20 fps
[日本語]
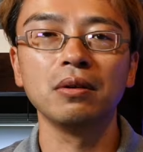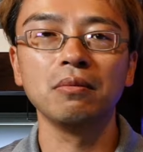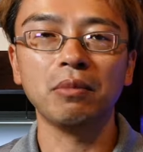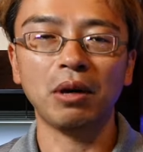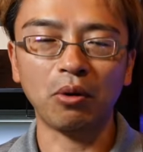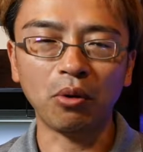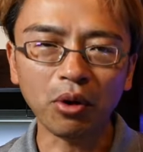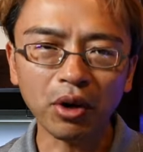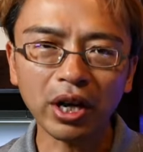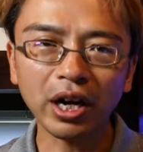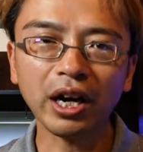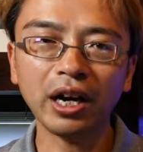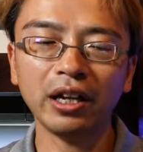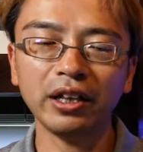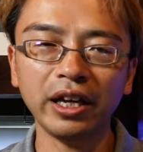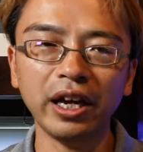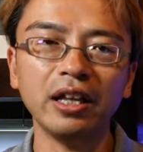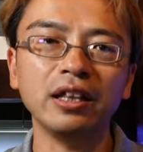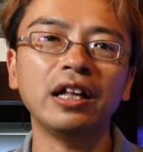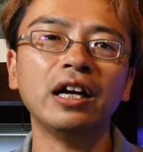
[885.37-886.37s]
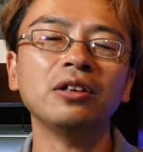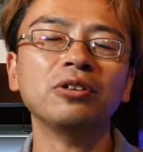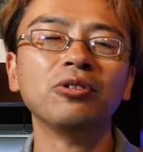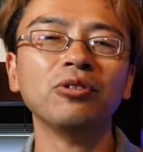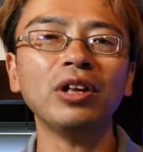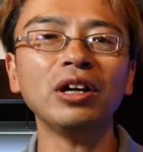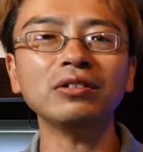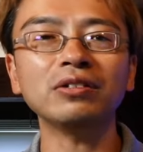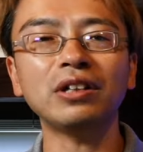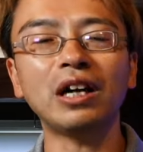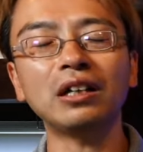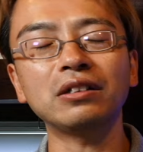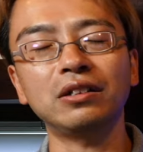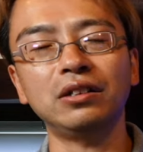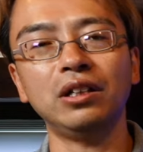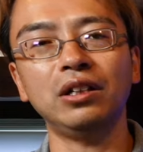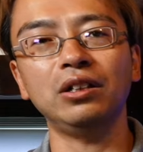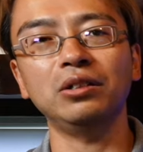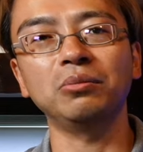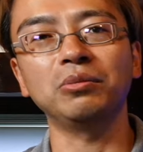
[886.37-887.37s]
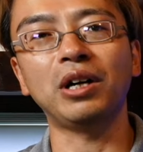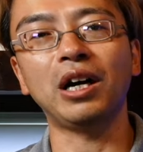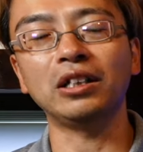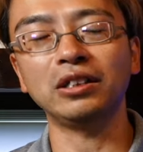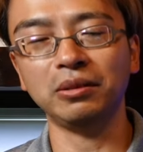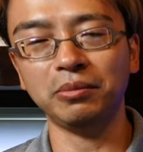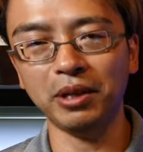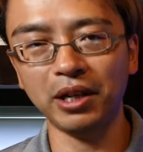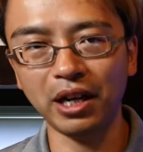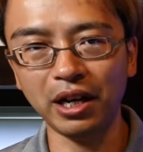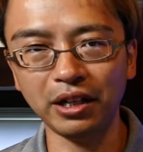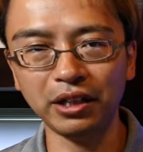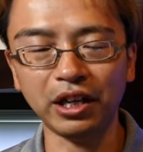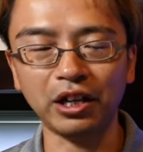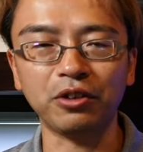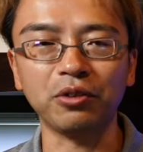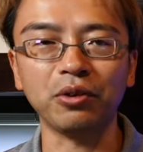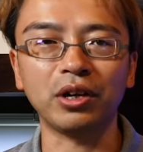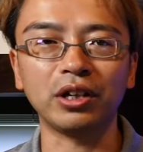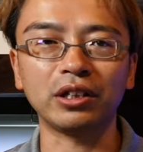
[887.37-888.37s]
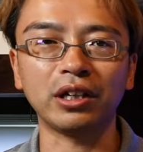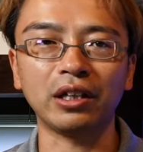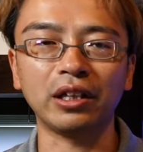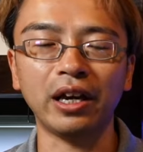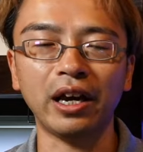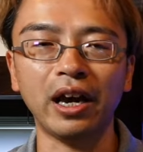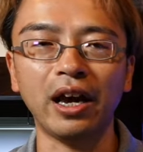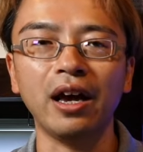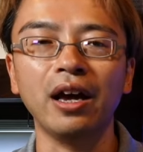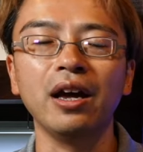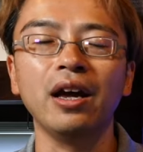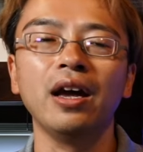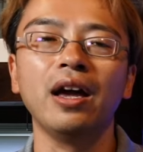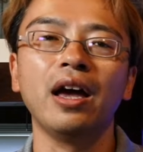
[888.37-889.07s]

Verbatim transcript: まあ、これからねなんとなくアクアリウム始められたいという方で、